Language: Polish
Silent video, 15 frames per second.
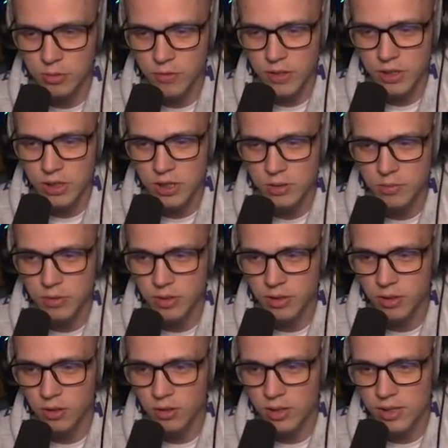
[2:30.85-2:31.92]
uważać, żeby
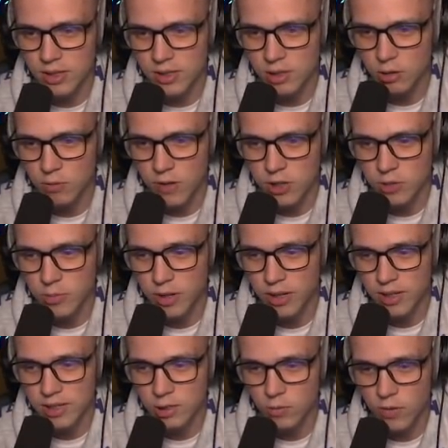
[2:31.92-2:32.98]
on nas nie zauważył, bo jak
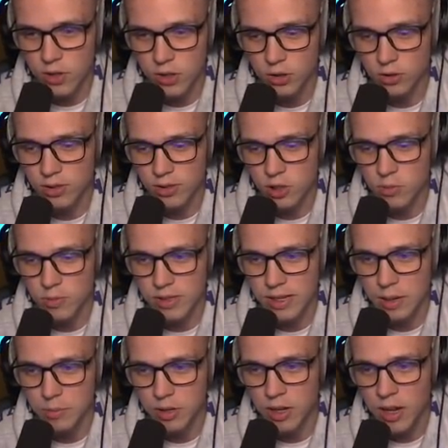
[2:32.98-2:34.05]
nas zauważy, no to jesteśmy
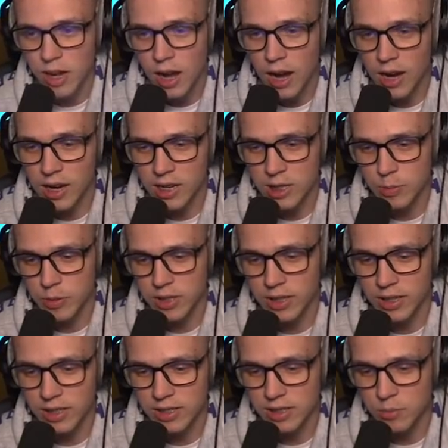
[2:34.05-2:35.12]
sami, a ja
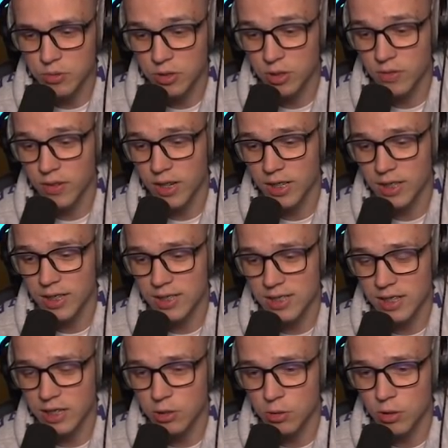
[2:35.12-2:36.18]
niespecjalnie jestem przygotowany teraz
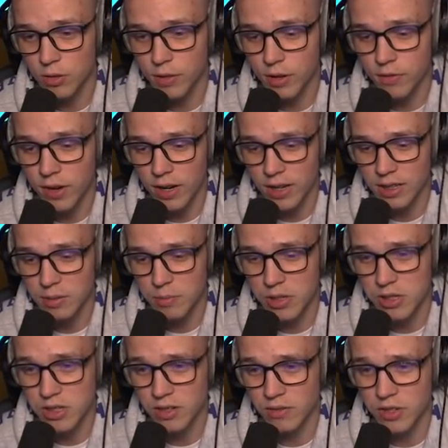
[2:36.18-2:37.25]
na jakąkolwiek walkę, tym
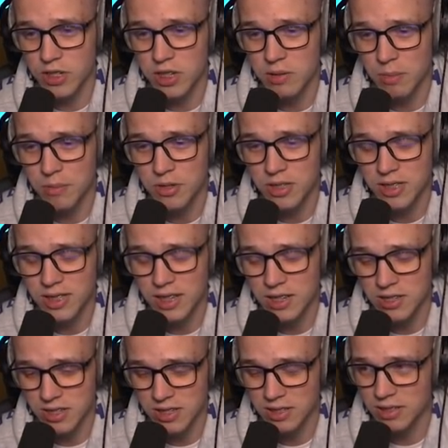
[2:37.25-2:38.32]
bardziej, że jak widzicie, mam jeszcze
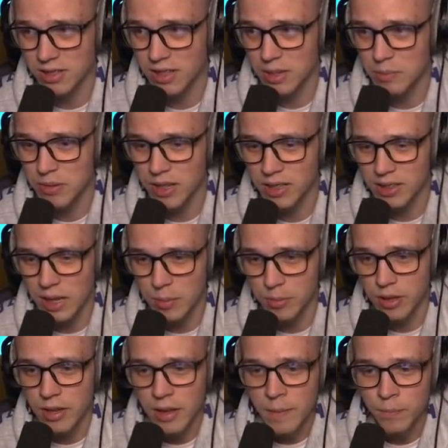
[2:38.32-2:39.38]
strasznie lipne
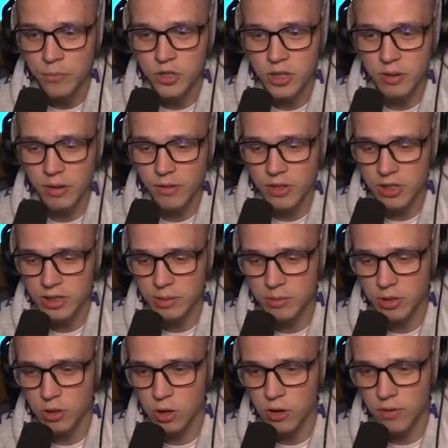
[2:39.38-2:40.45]
itemy. Trzeba właśnie
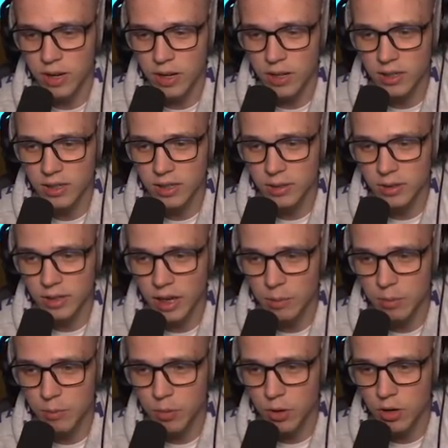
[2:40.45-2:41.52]
tamtego kowala e,
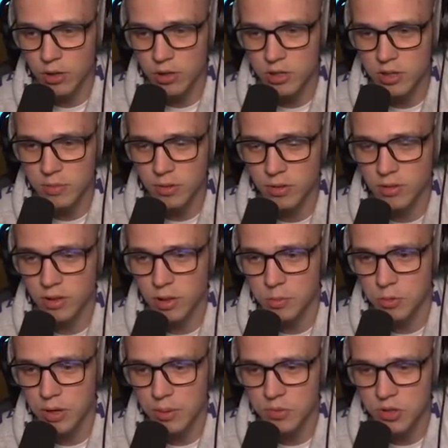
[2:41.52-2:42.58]
jakby pogonić, żeby on
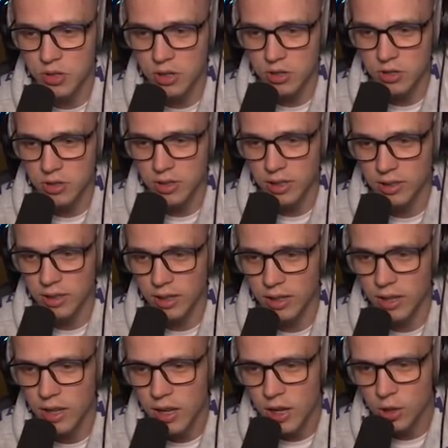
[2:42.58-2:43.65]
robił lepsze rzeczy i tak
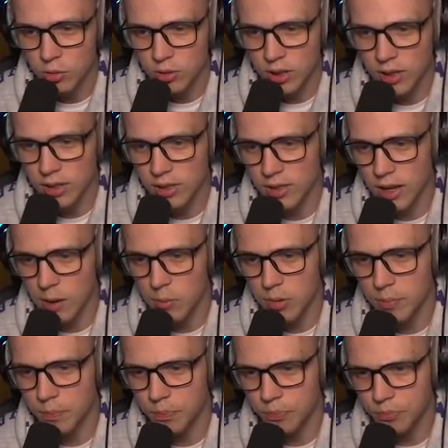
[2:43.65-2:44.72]
dalej. Tutaj e,
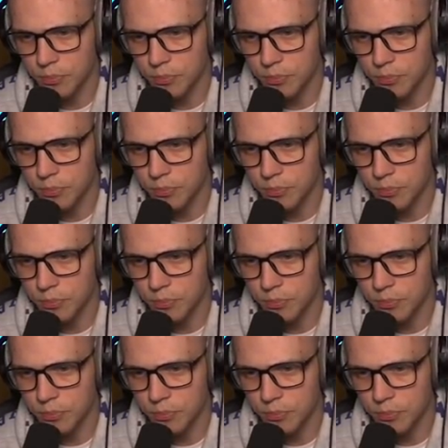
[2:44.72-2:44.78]
jakby